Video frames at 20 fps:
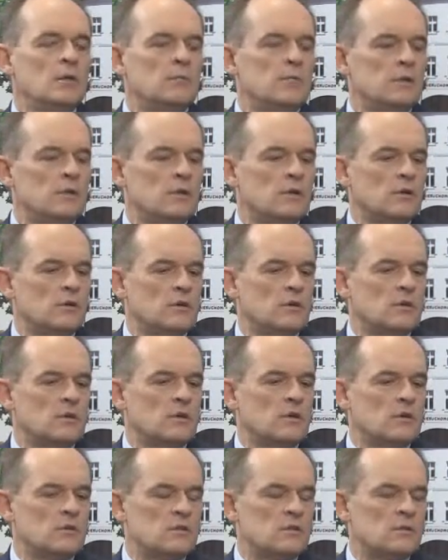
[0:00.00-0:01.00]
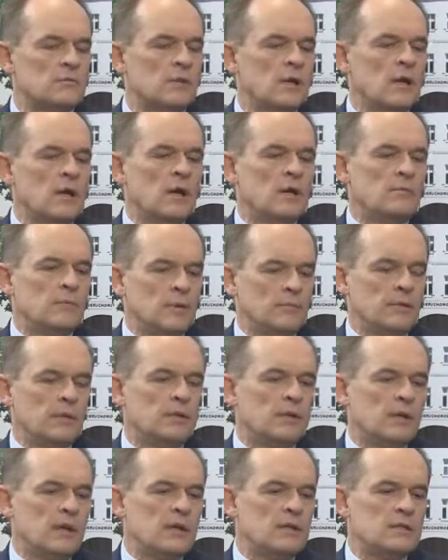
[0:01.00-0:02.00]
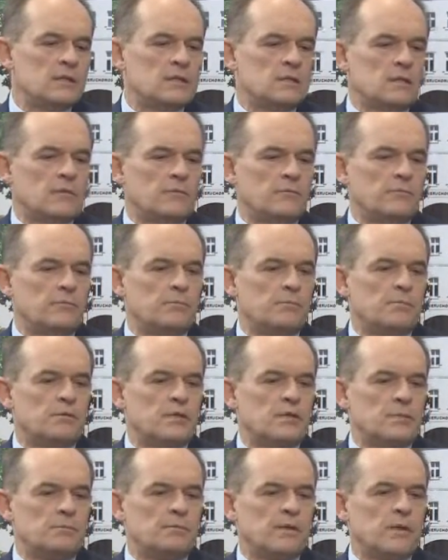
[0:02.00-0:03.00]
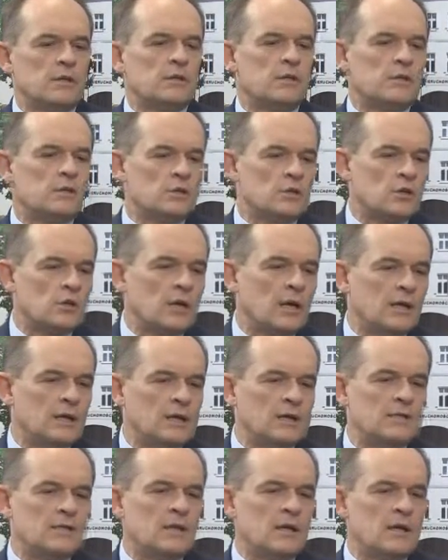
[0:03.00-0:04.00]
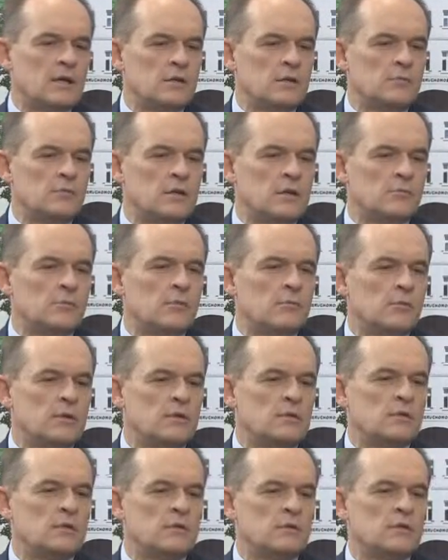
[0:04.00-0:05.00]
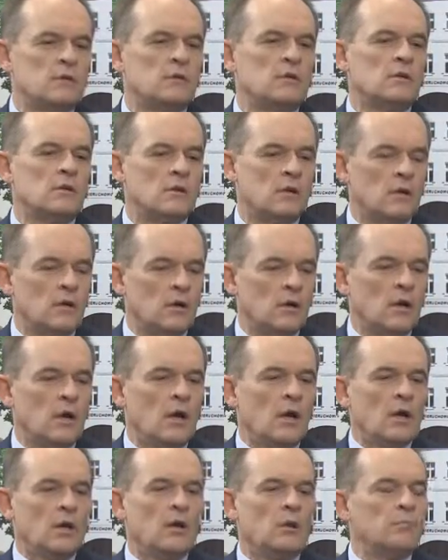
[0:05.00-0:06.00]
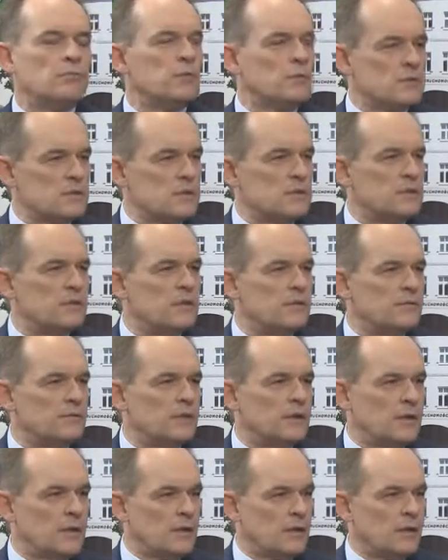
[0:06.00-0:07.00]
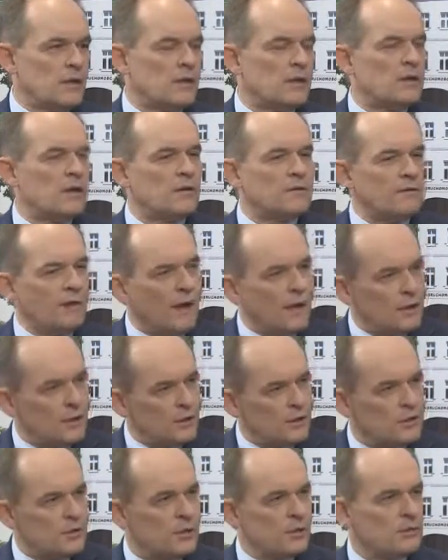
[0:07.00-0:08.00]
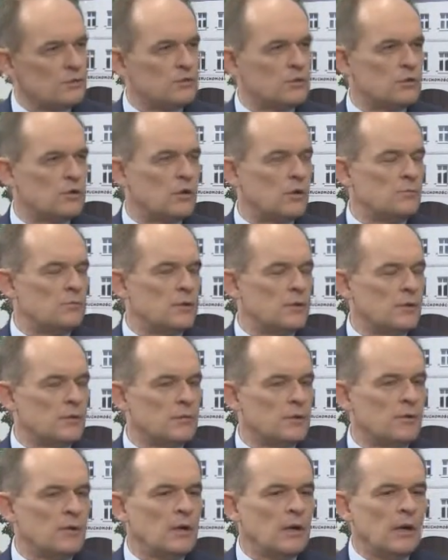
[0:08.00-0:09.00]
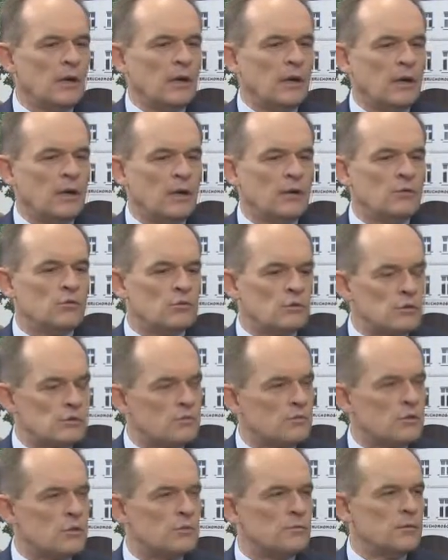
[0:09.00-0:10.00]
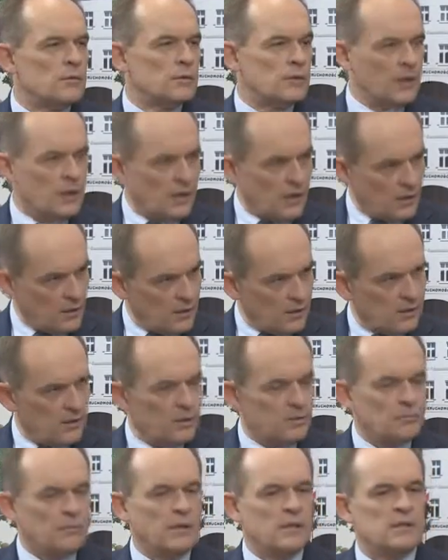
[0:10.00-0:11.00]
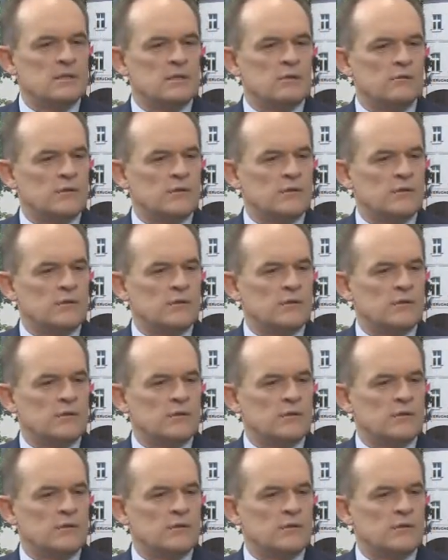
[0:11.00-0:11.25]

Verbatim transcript: być ostrożnym. Ma Pani rację, że przez pierwsze trzy lata staraliśmy się mobilizować tylko e, pozytywnie, chwalić tych, którzy dobrze robią, ale już słyszymy, tak jak pani